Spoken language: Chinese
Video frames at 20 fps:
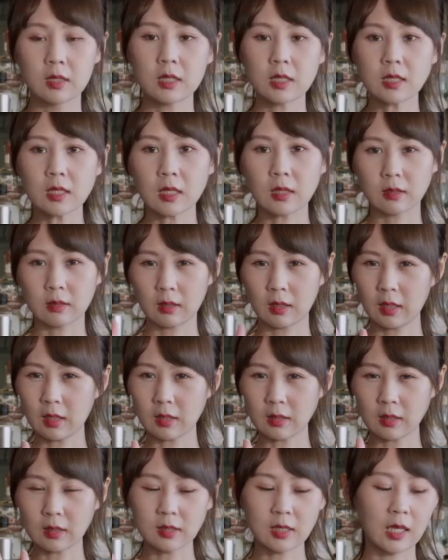接着第
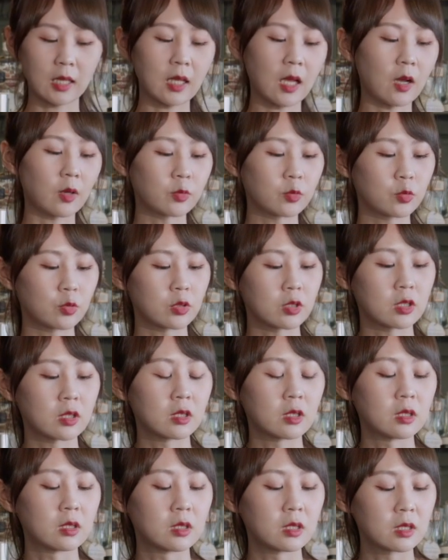二个材料就是
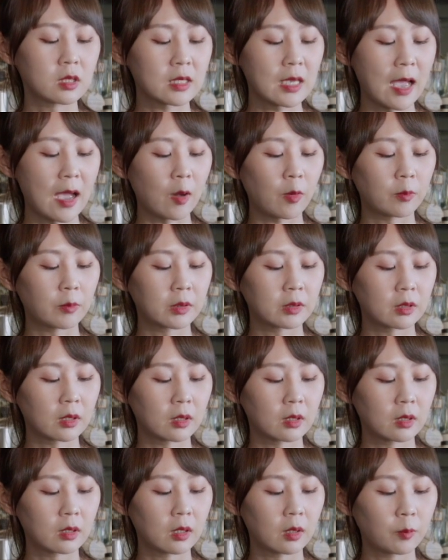下我们
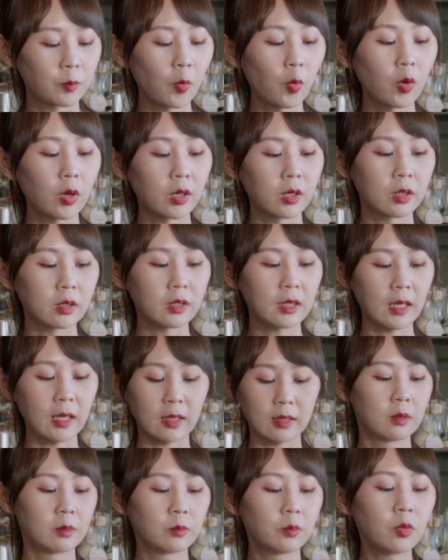的薄荷
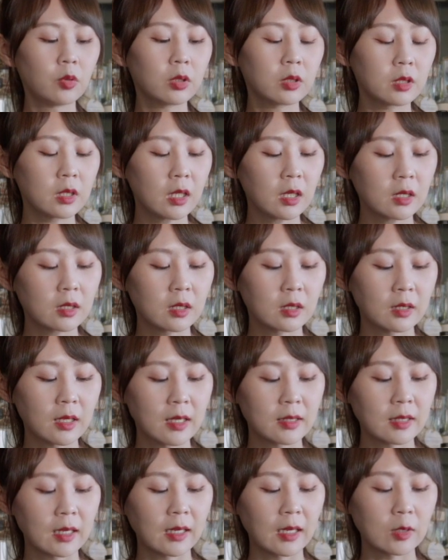叶，薄荷叶的
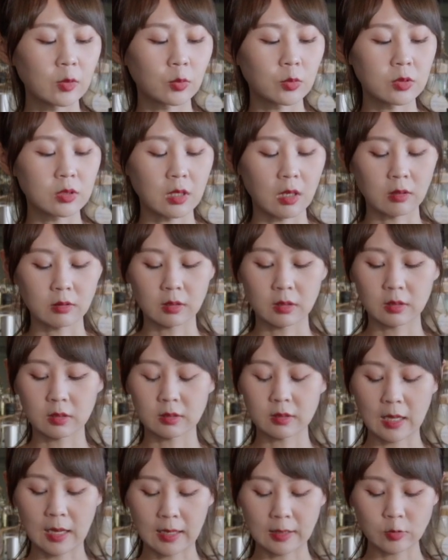量大概多少
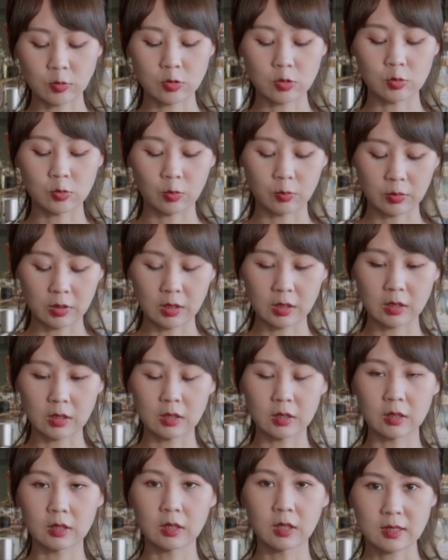呢？大概就是我们一
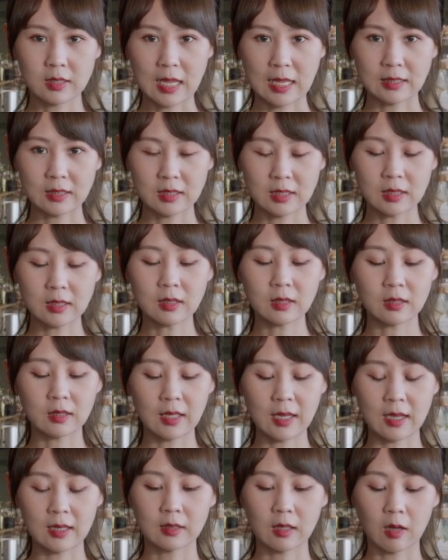个掌心的
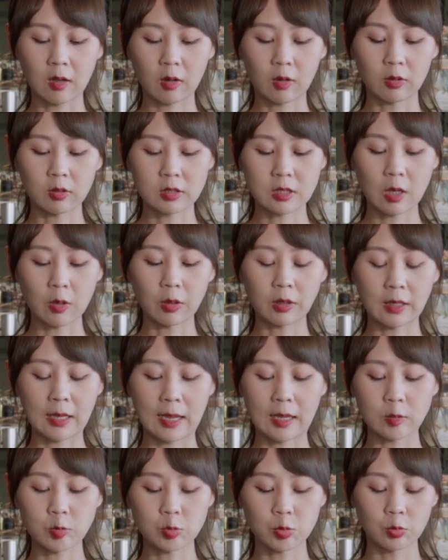量，然后稍微给
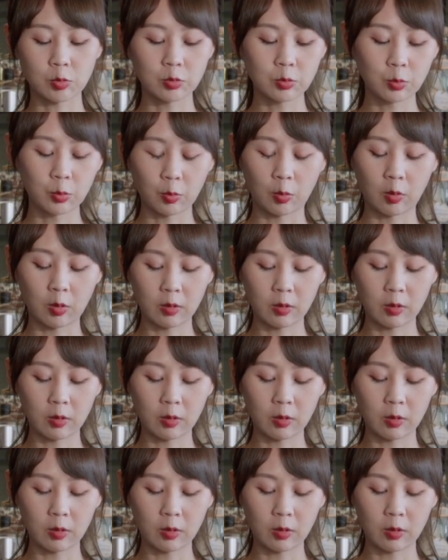它搓挪，